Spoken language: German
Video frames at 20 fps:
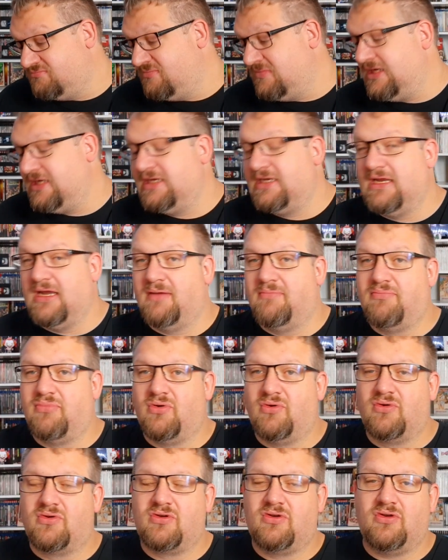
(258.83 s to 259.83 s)

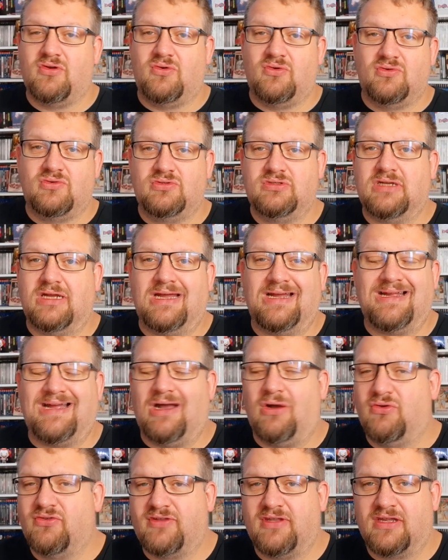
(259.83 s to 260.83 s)
Mediabook und
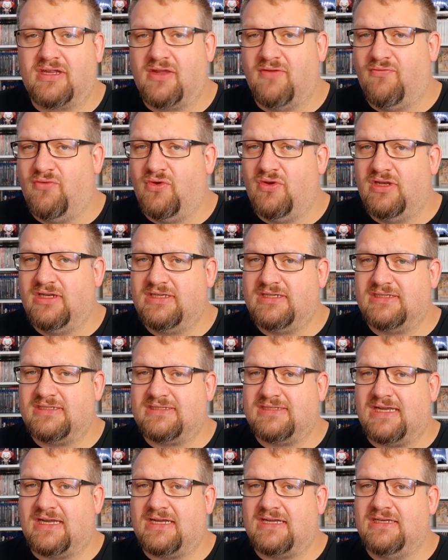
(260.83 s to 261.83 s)
außergewöhnliche
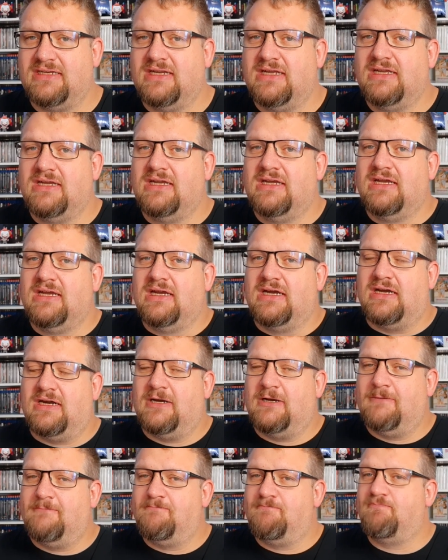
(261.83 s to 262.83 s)
Sachen
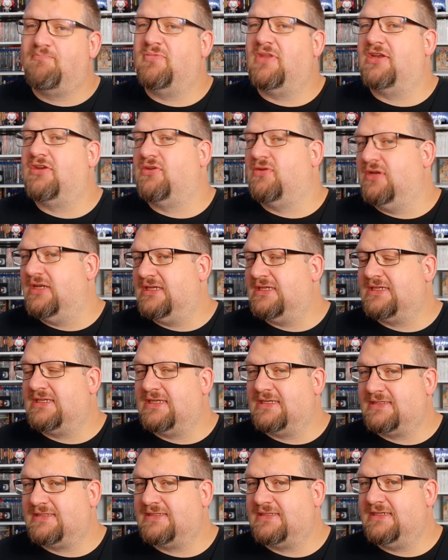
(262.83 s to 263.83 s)
ähm, natürlich,
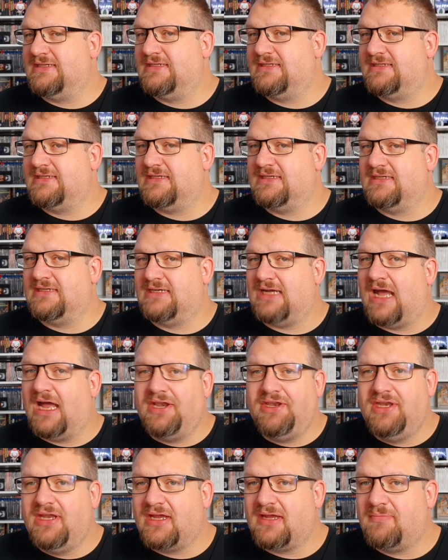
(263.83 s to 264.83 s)
das sind äh,
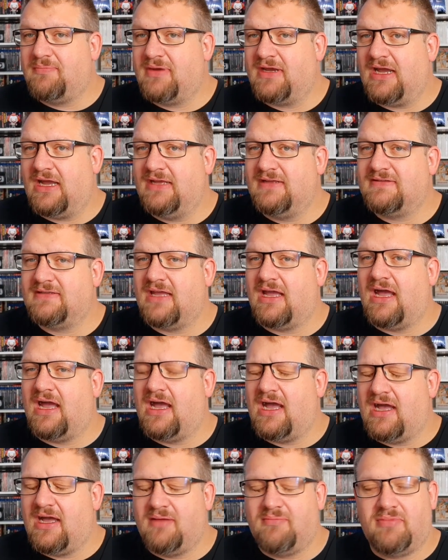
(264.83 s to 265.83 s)
andere Preise,
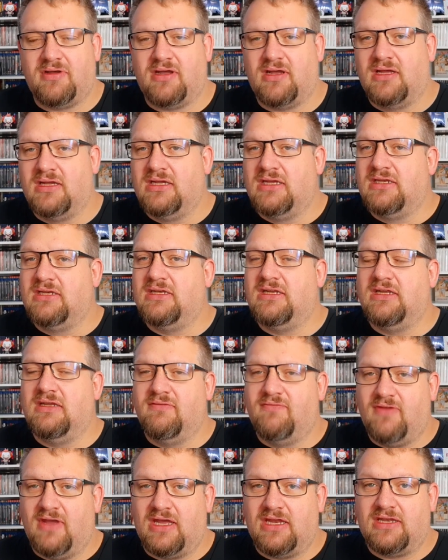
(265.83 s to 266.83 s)
aber
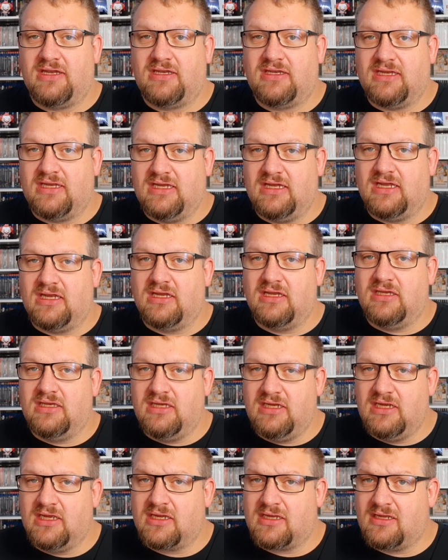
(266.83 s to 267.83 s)
die werdet ihr
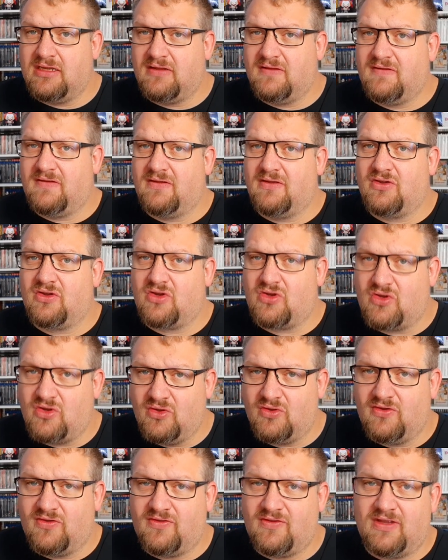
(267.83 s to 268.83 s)
nirgends
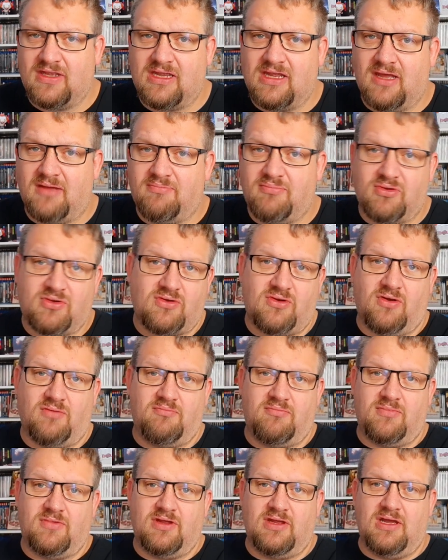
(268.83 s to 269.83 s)
günstiger
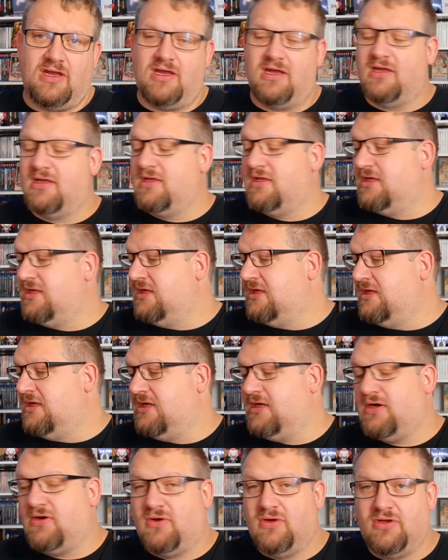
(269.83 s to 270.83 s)
bekommen. Ja?
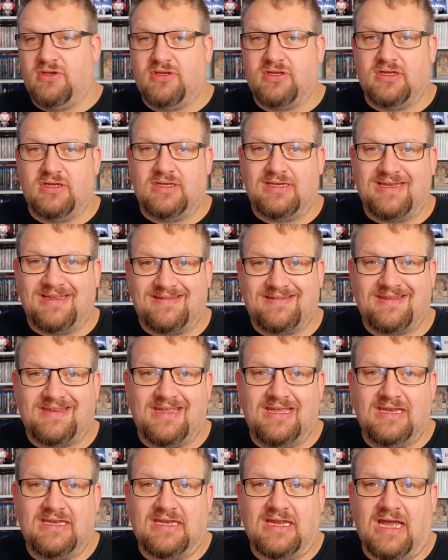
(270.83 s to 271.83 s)
Und äh, das
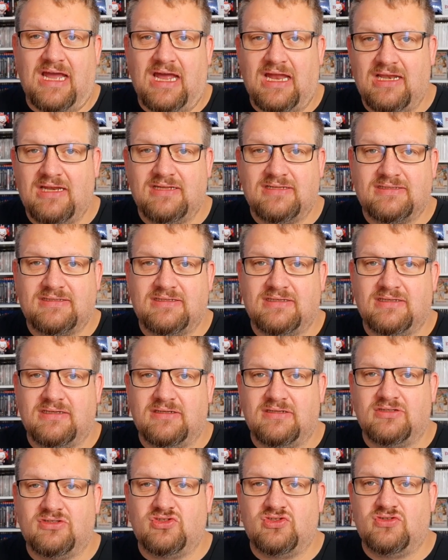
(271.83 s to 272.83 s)
geht alles
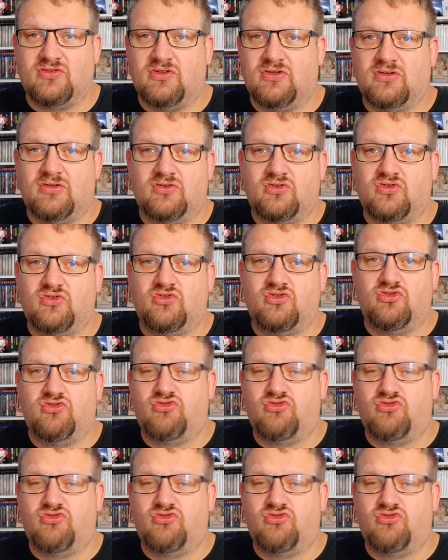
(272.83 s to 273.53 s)
äh, zu,